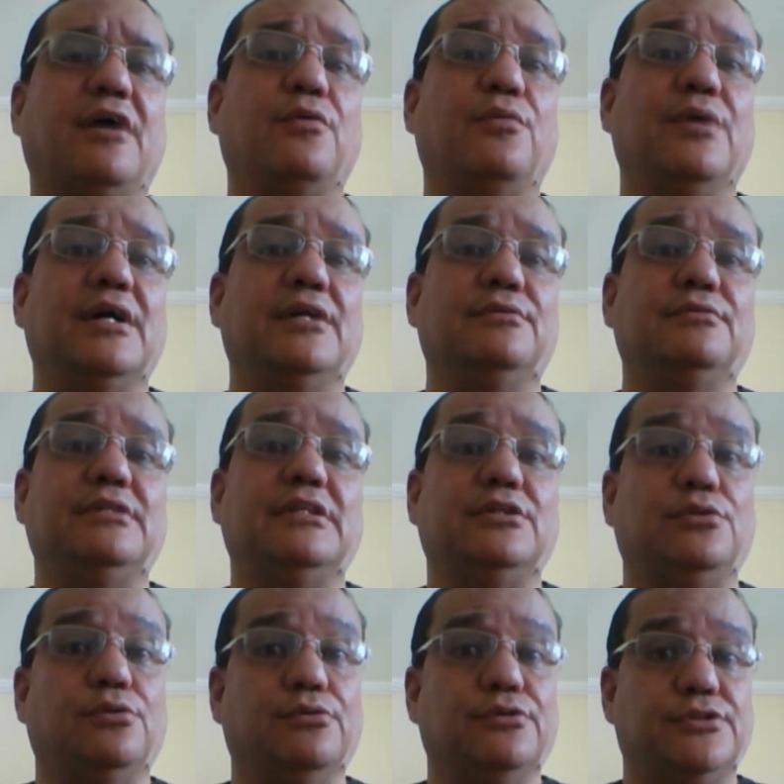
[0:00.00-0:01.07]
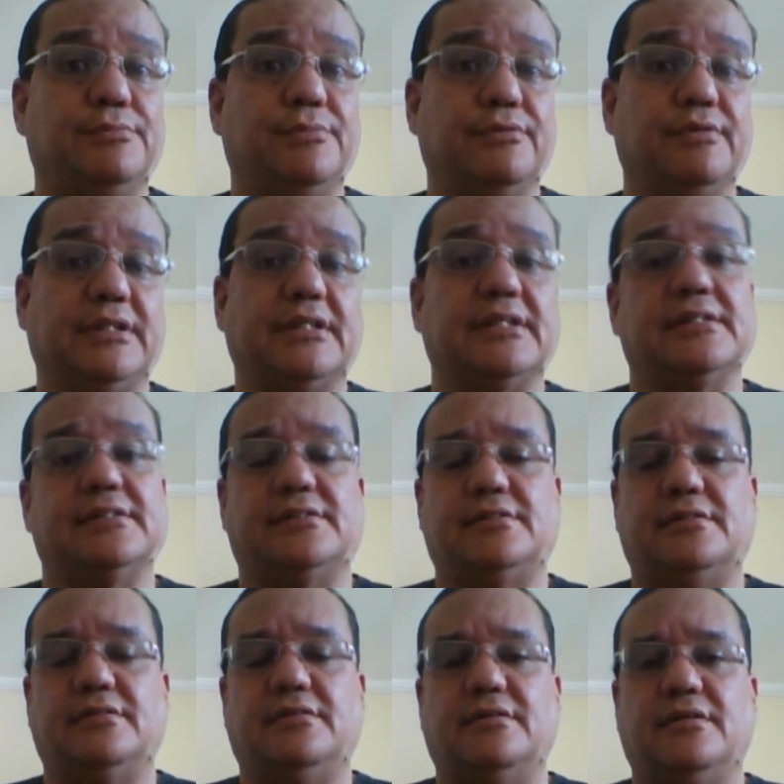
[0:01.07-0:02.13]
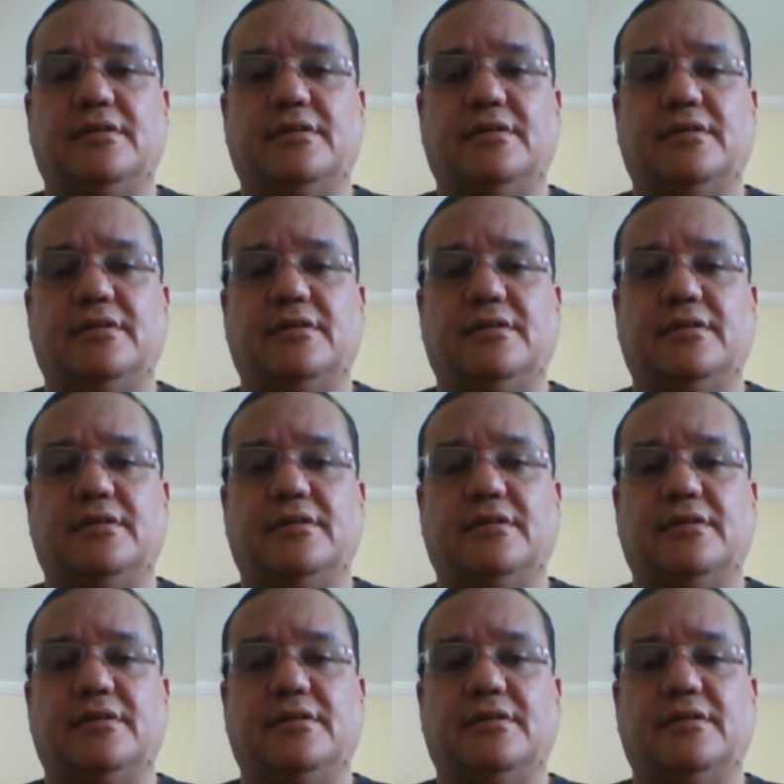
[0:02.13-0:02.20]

ao ano de 2003.